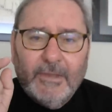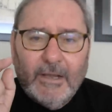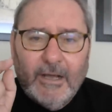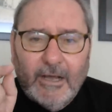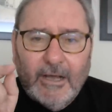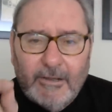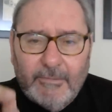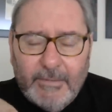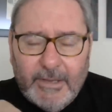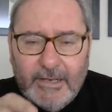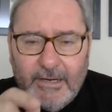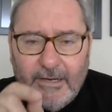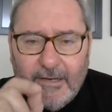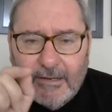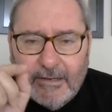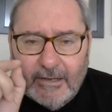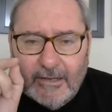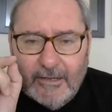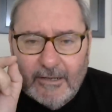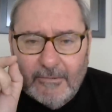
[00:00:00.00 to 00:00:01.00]

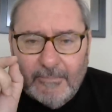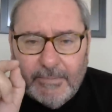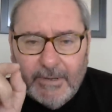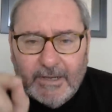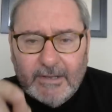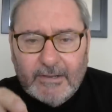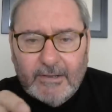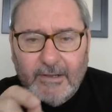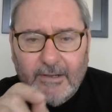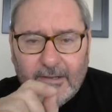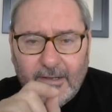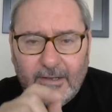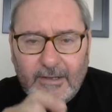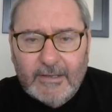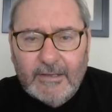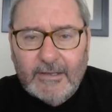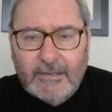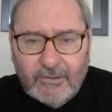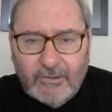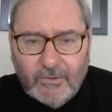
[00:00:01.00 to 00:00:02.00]
Amerika PKK
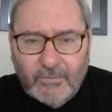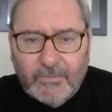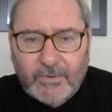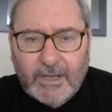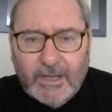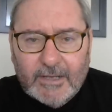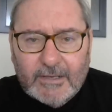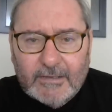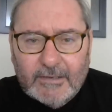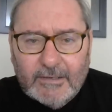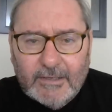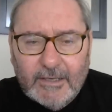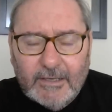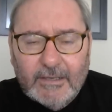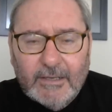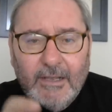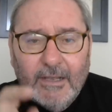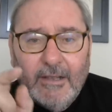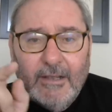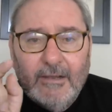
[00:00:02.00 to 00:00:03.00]

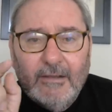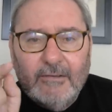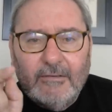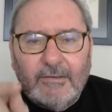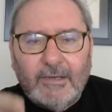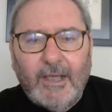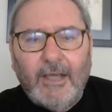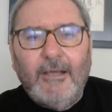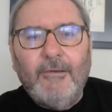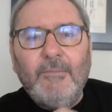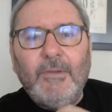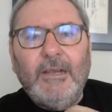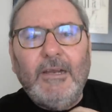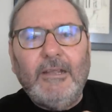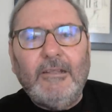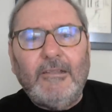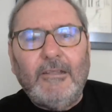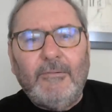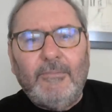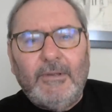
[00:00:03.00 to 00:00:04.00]
ittifakının tahmin
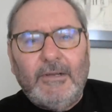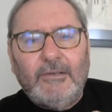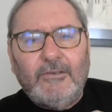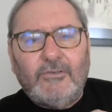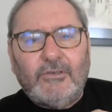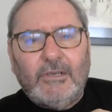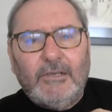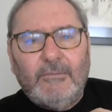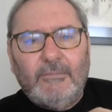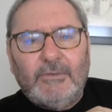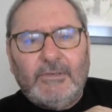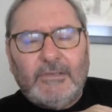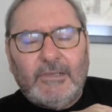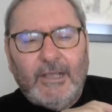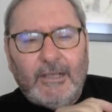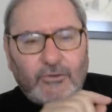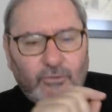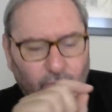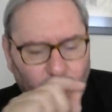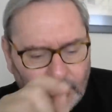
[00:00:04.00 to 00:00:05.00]

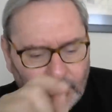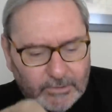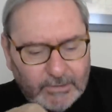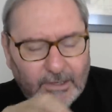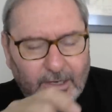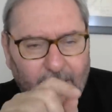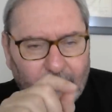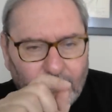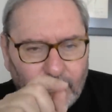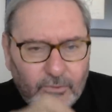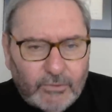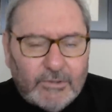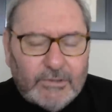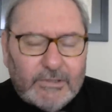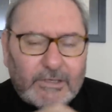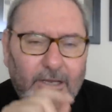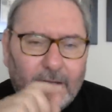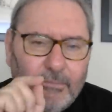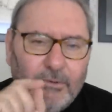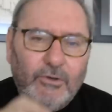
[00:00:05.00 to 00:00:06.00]
edebileceğimizden çok daha
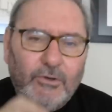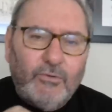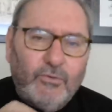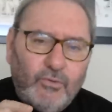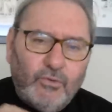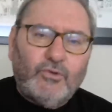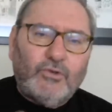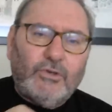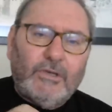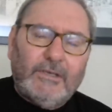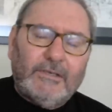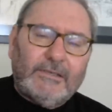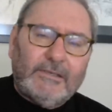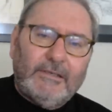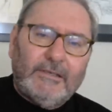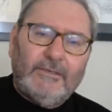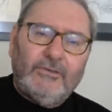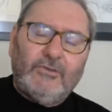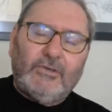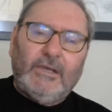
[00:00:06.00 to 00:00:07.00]
yüksek bir güç
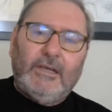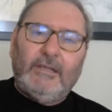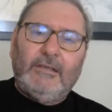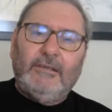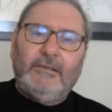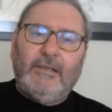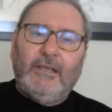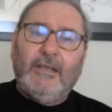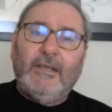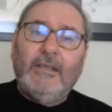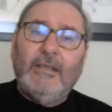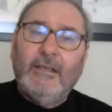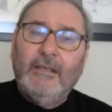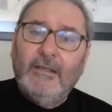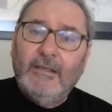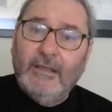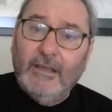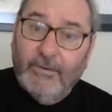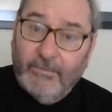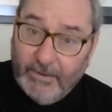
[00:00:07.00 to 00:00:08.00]
kazanacağını da
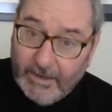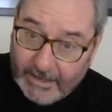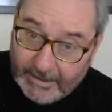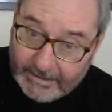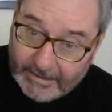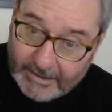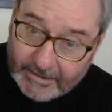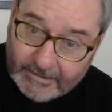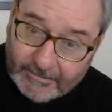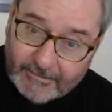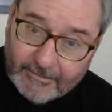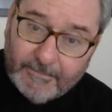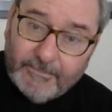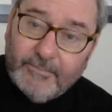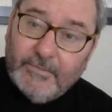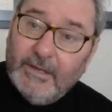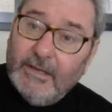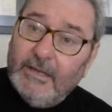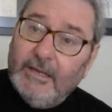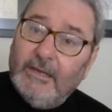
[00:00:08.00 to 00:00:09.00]
ifade ettim.
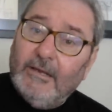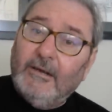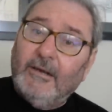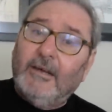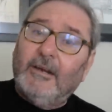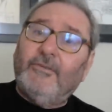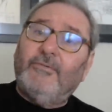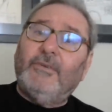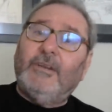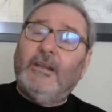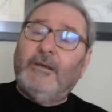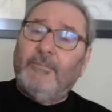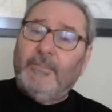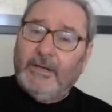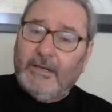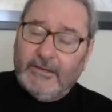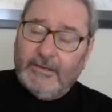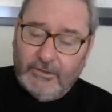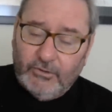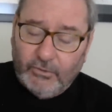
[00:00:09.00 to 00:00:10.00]
İyi harfine
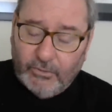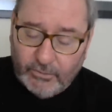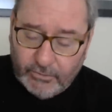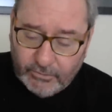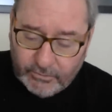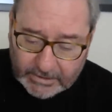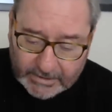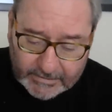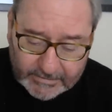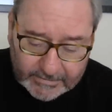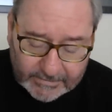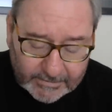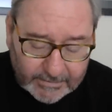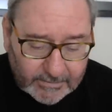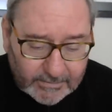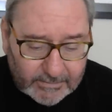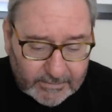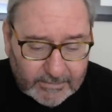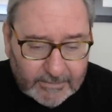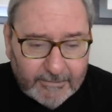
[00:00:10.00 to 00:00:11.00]
bakın
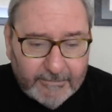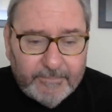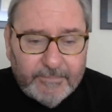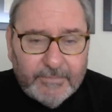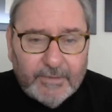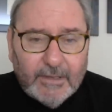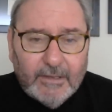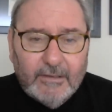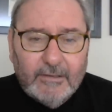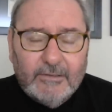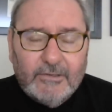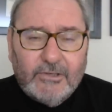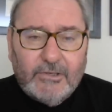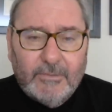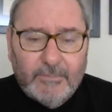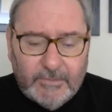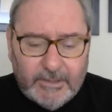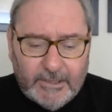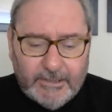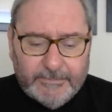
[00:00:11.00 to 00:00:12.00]
göreceksiniz.
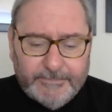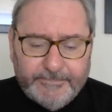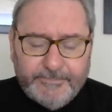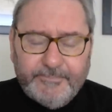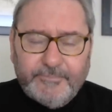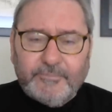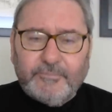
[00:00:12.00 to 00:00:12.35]
Şimdi